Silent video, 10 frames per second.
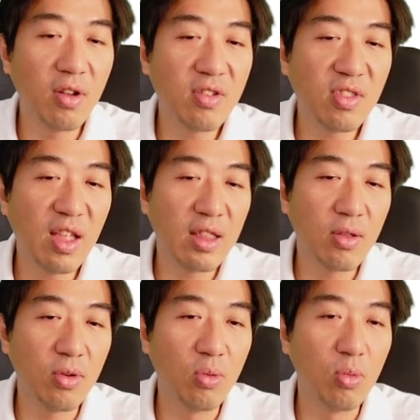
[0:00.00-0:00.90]

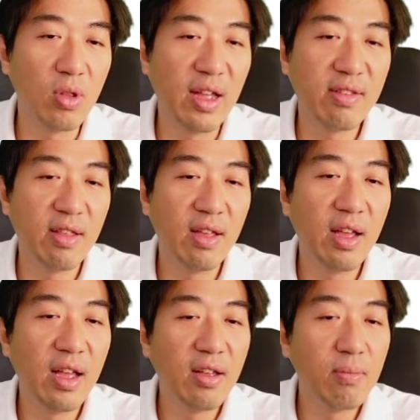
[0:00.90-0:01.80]
Stratocumulus
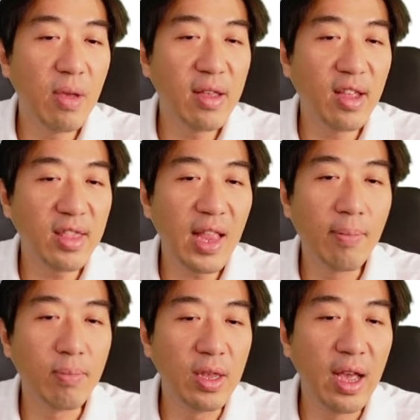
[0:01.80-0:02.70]
เมฆชั้น
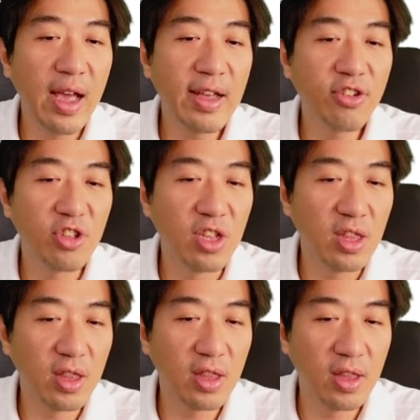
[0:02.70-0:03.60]
ต่ำมี5ชนิด
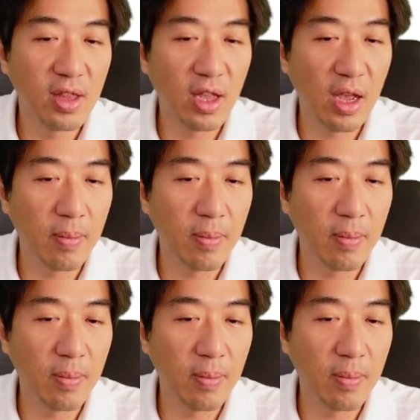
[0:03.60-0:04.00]
นะครับ